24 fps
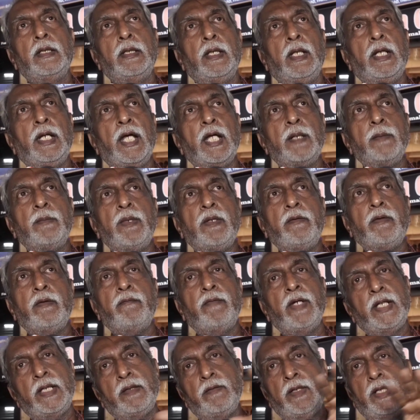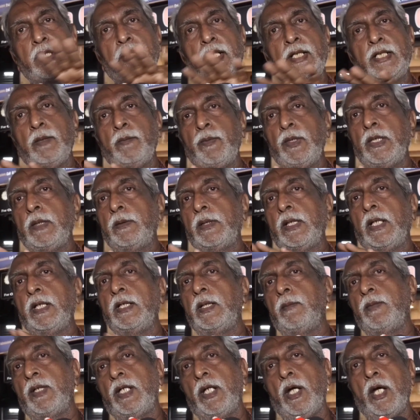எல்லாருமே வேறு வேறு கெட்டப்பில் இருக்காங்க
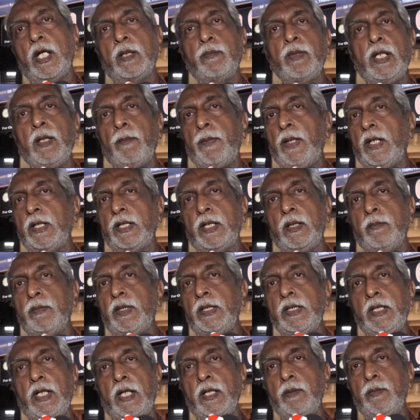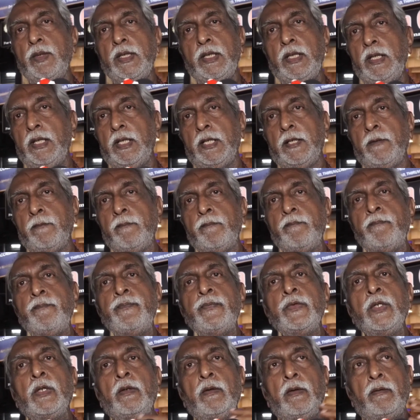நம்ம நார்மலாக பார்க்குற மாதிரி யாருமே இல்லை
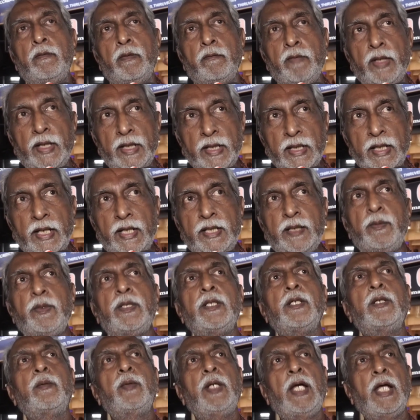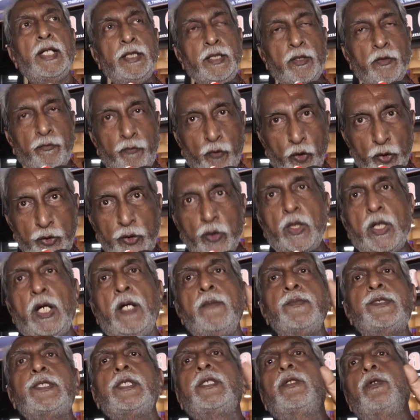வேறு கெட்டப்பில் இருக்கிறப்ப அந்த ஃபோட்டோ
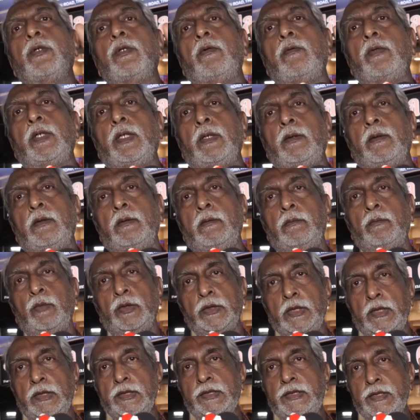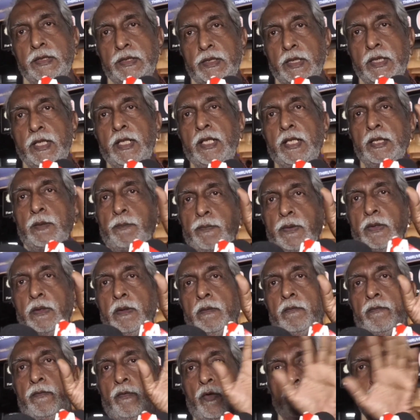காமிச்சிருக்கணும் அவங்க முதல்ல ஸ்க்ரீனில் அந்த
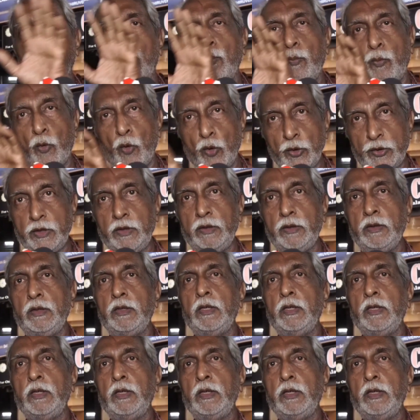ஃபோட்டோ போட்டு